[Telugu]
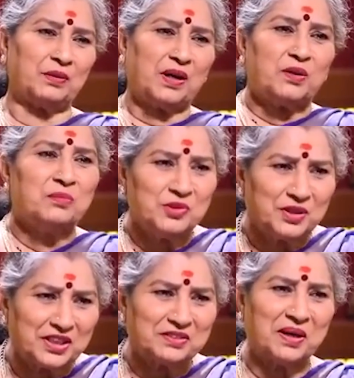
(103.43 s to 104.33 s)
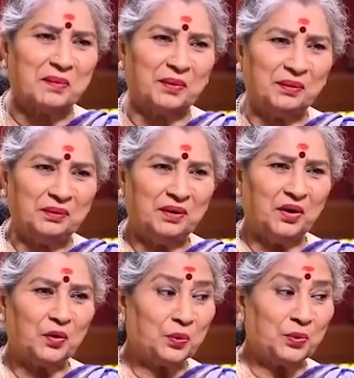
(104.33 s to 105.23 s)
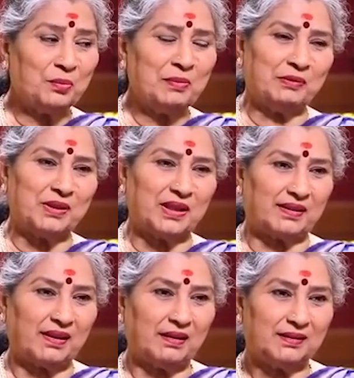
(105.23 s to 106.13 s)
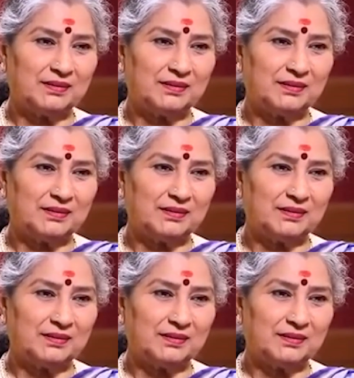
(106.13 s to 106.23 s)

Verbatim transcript: ఒక అడుగు ముందుకేదినేమో కుటుంబం ఉంది కదా